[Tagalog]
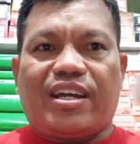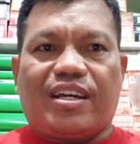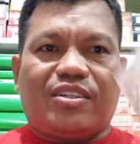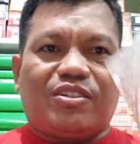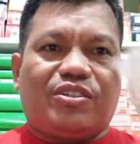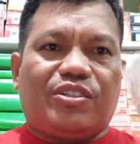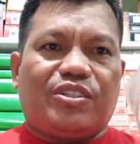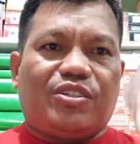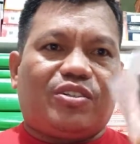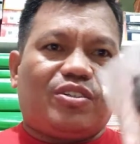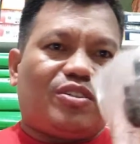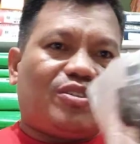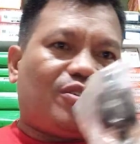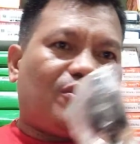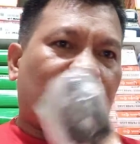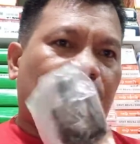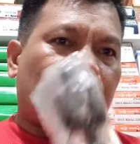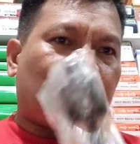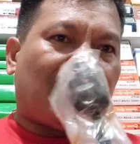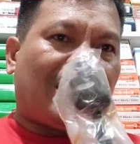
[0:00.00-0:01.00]
ano,
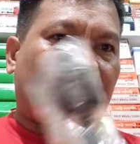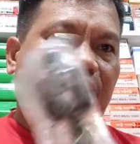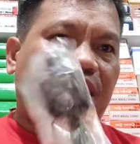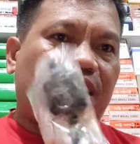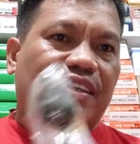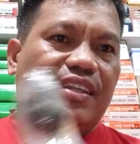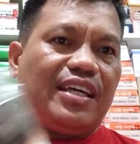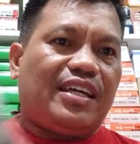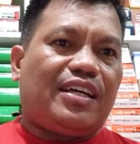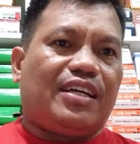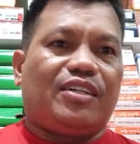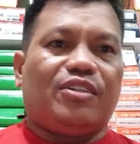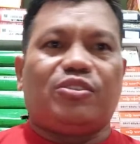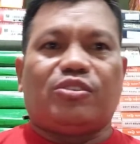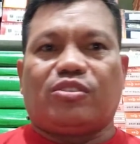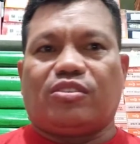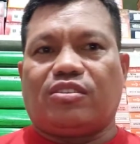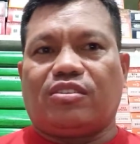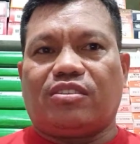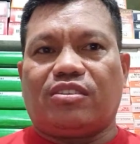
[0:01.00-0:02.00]
yung ting
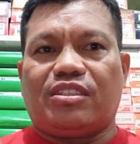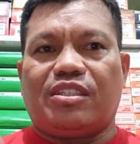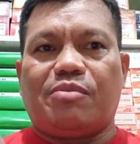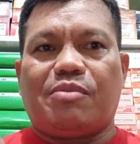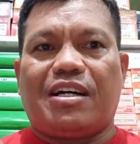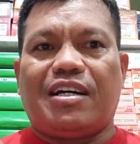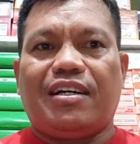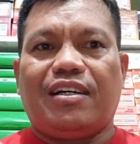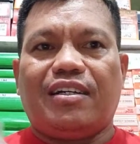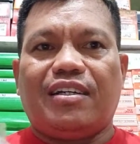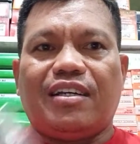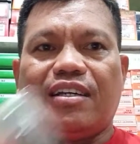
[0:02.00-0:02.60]
ganon. di ba?